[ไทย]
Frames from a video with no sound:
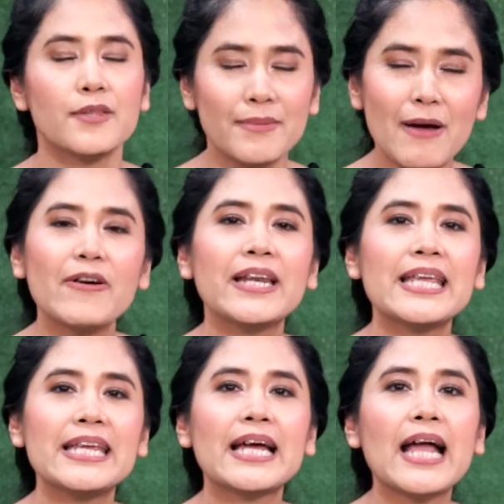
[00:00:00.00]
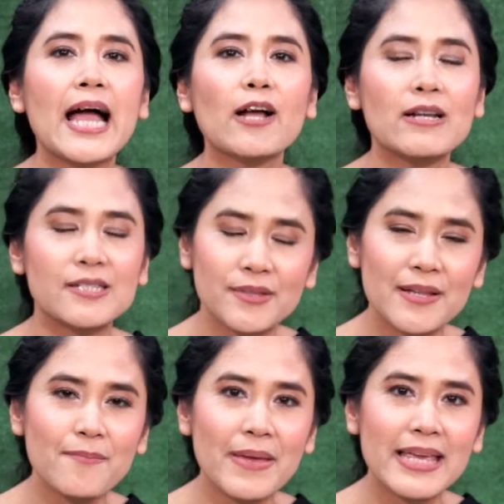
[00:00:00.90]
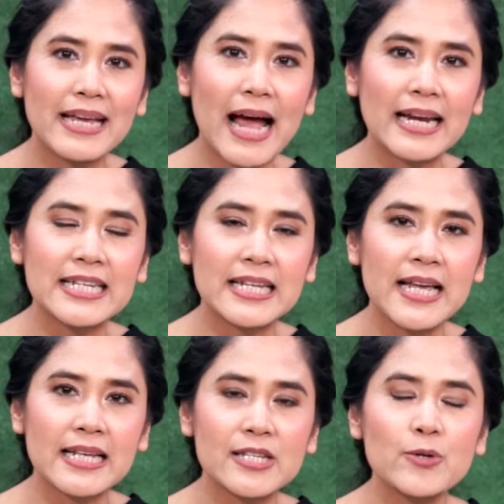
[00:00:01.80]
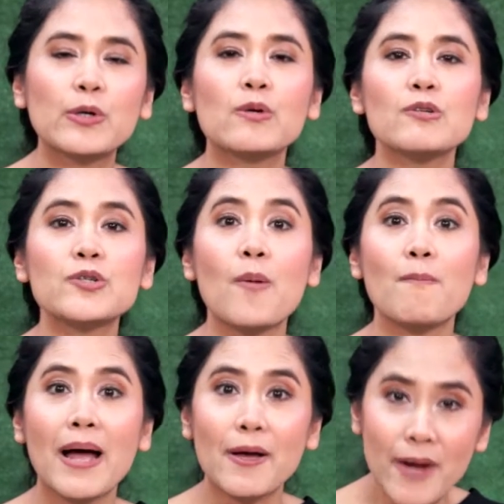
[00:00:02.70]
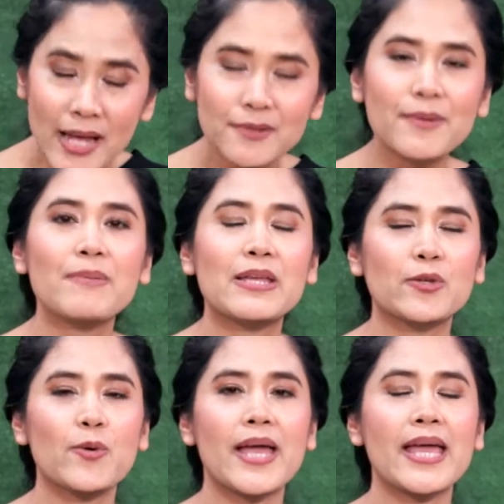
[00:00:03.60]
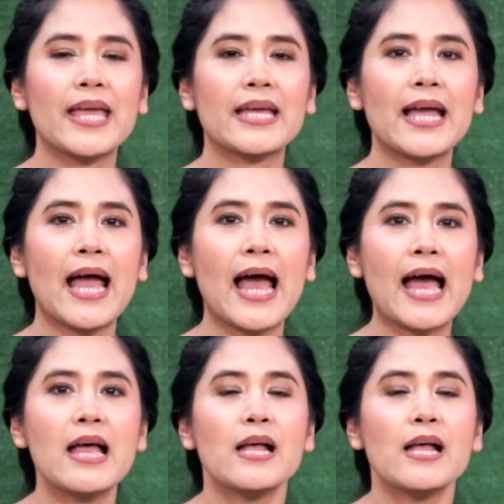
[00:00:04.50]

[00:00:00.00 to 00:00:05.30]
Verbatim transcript: สำหรับวันนี้นะคะก่อนจะสิ้นปีค่ะดิฉันอยากจะชวนคุณผู้ชมมาเร่งสปีดตัวเองค่ะ